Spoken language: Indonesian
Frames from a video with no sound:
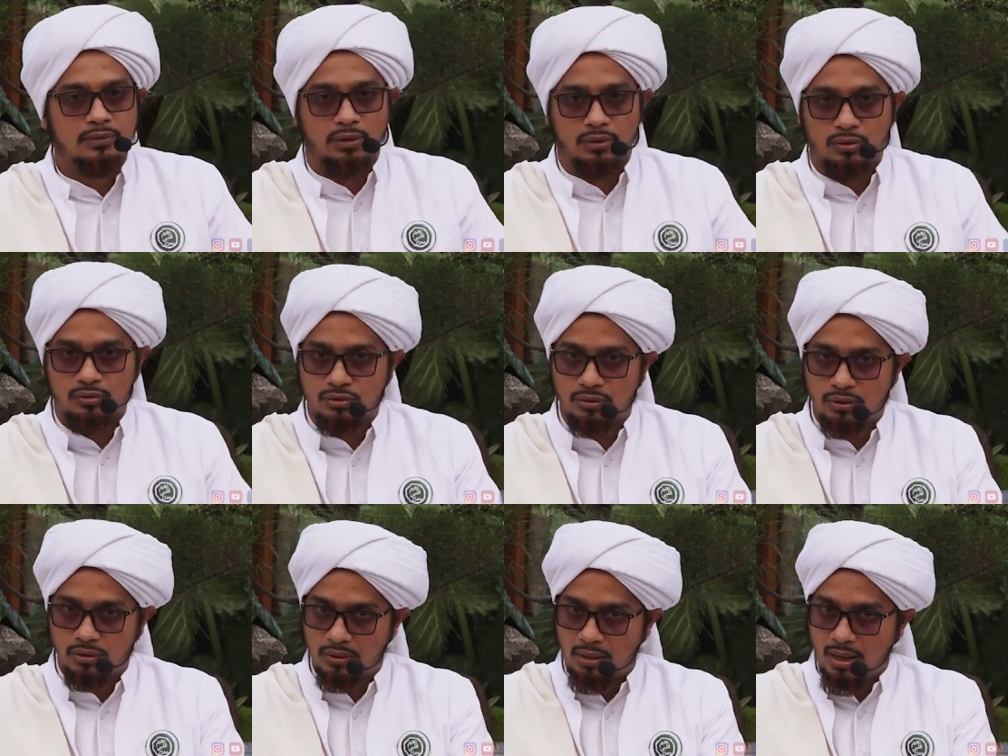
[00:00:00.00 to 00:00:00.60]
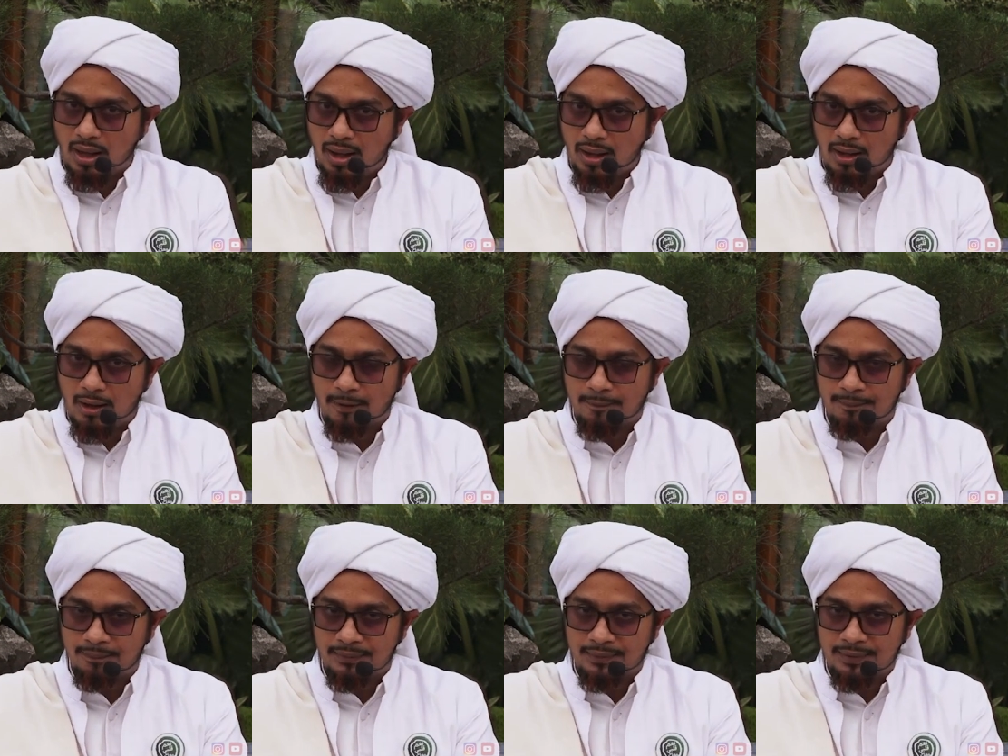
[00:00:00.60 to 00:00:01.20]
Ya
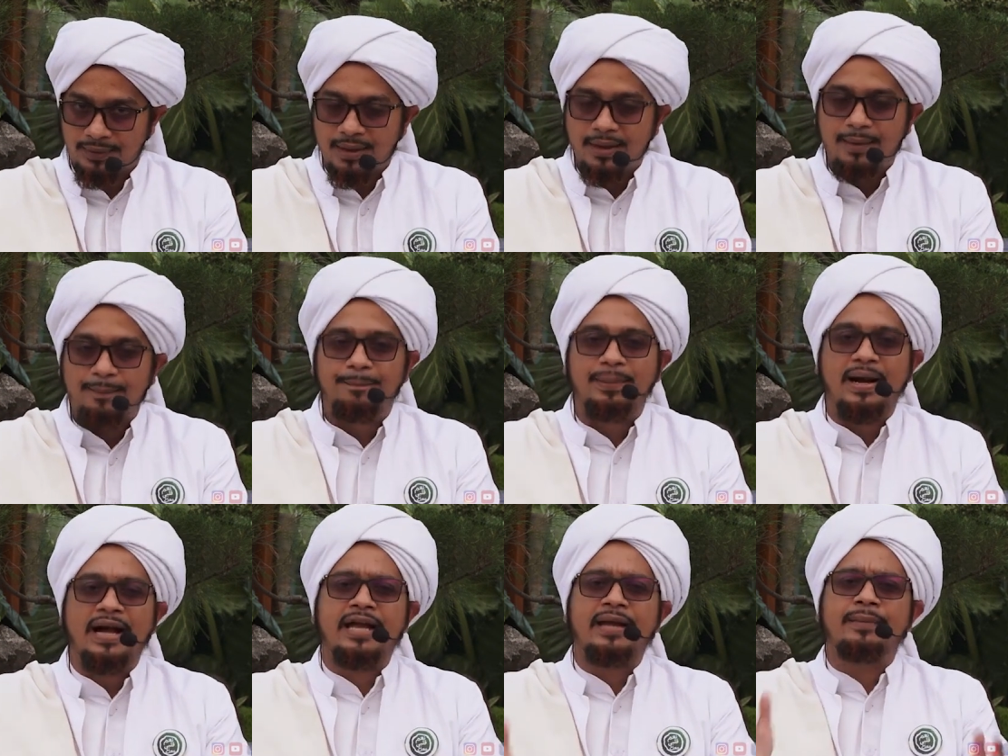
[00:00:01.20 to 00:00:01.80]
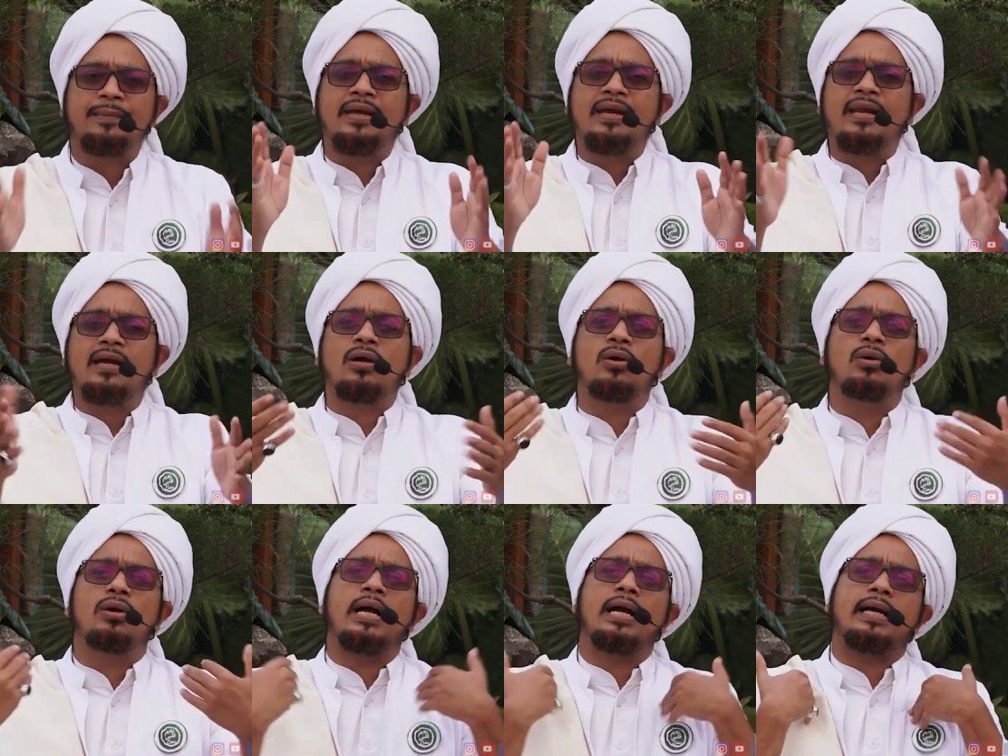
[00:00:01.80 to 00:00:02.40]
Rasulullah,
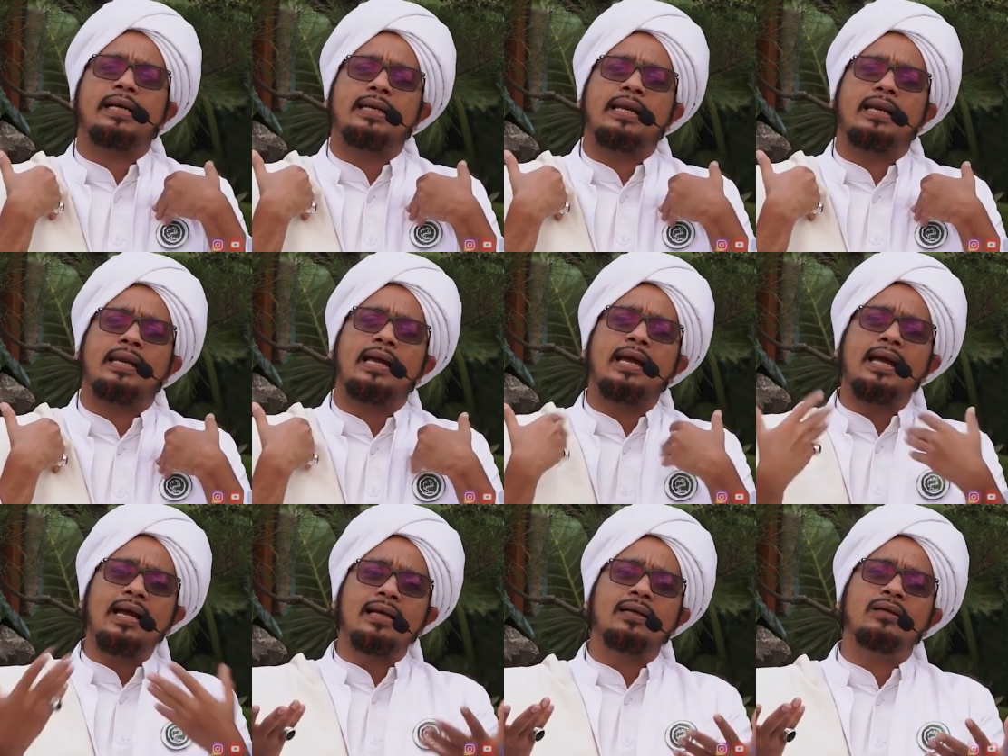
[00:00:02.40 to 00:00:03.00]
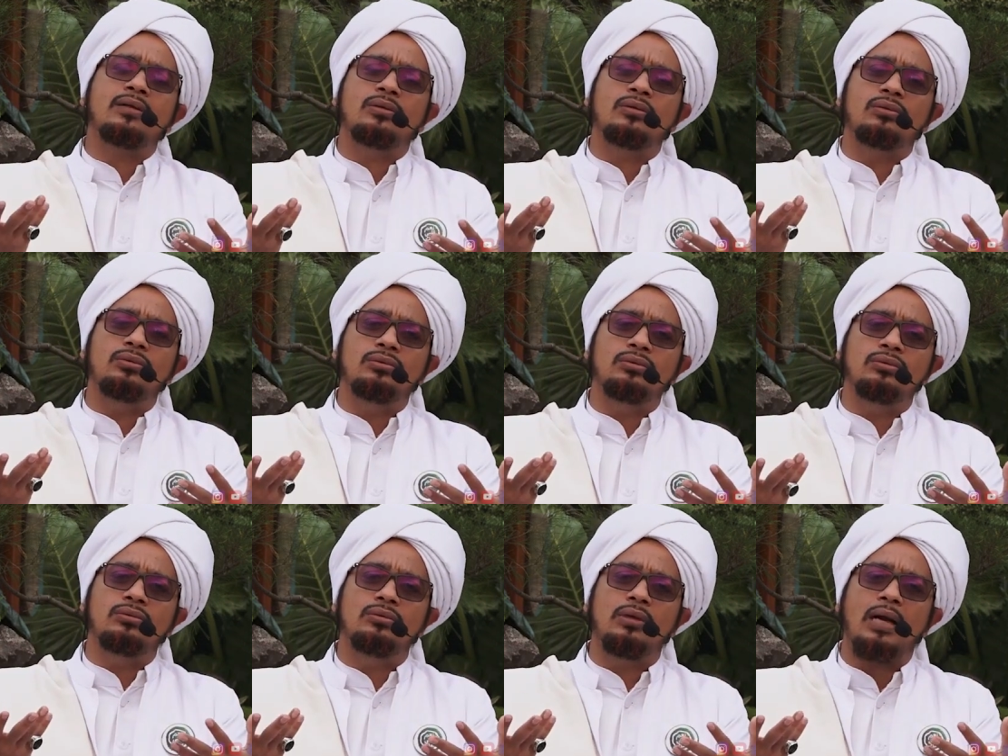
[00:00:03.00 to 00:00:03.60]
bagaimana kau nggak kenal
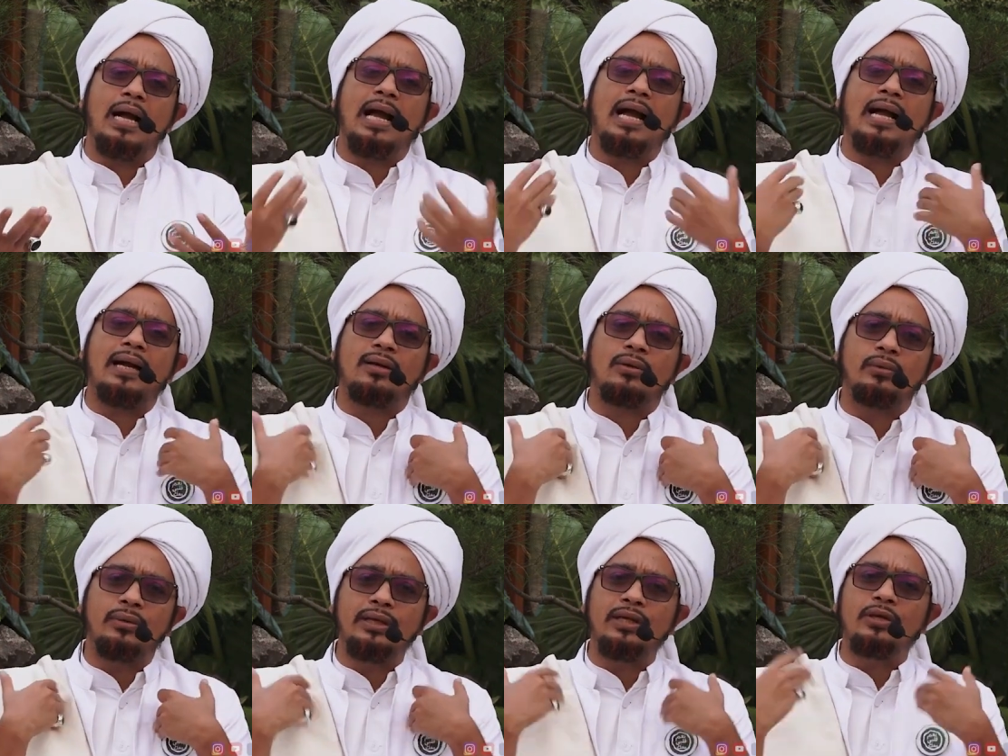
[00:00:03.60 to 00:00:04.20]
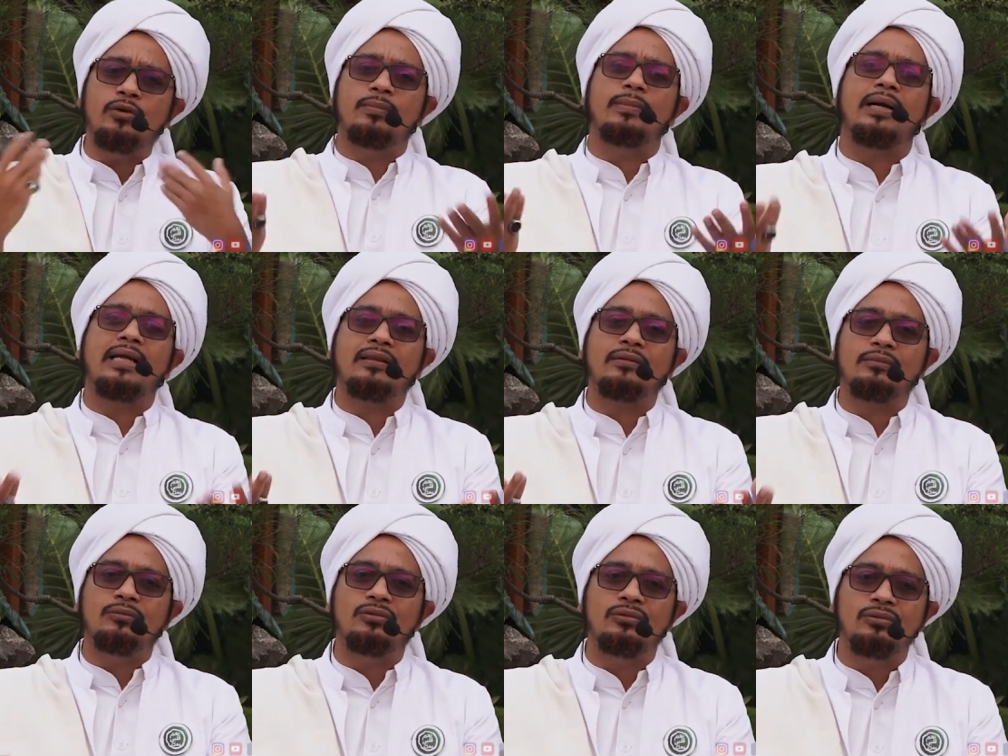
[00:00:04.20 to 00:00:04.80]
aku? Aku ini
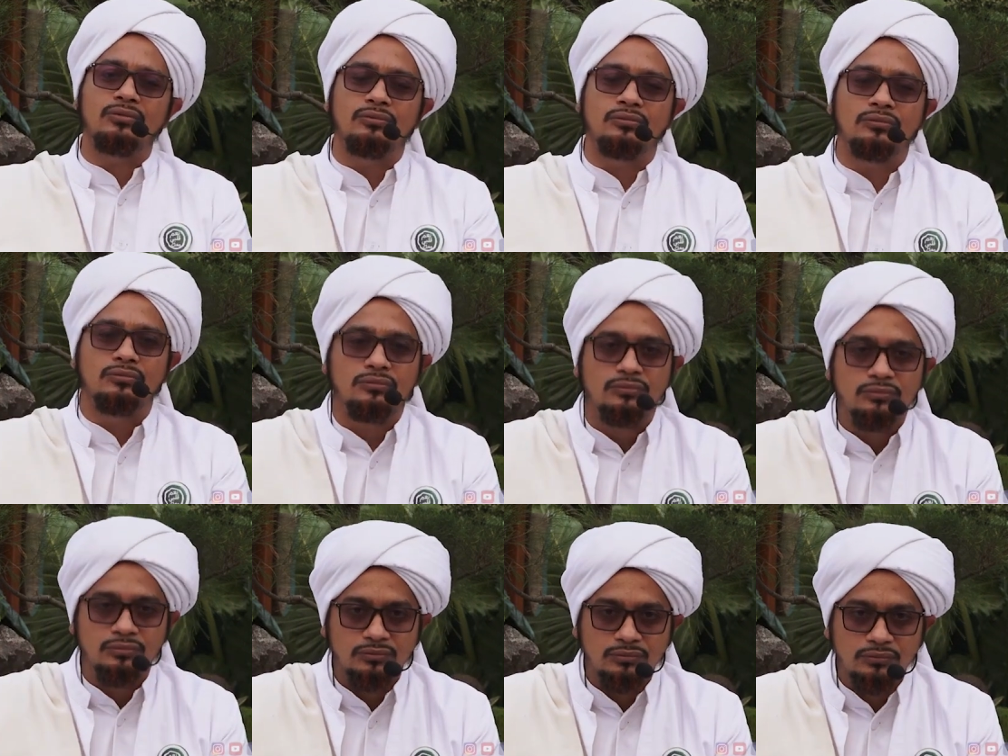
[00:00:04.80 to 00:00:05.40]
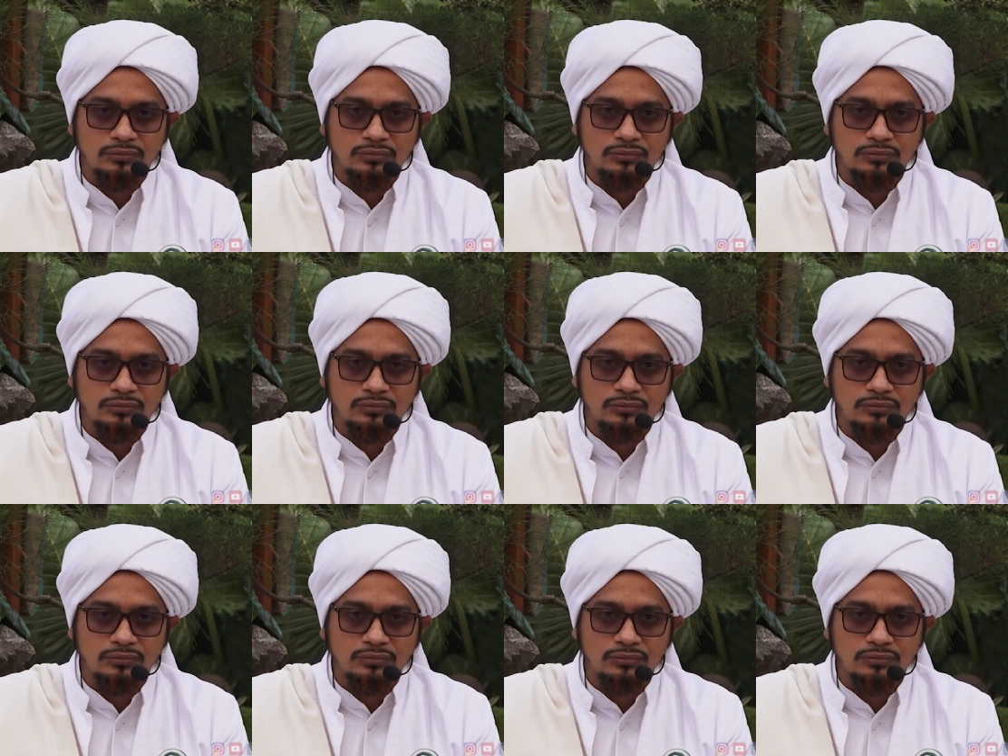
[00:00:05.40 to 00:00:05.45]
umatmu.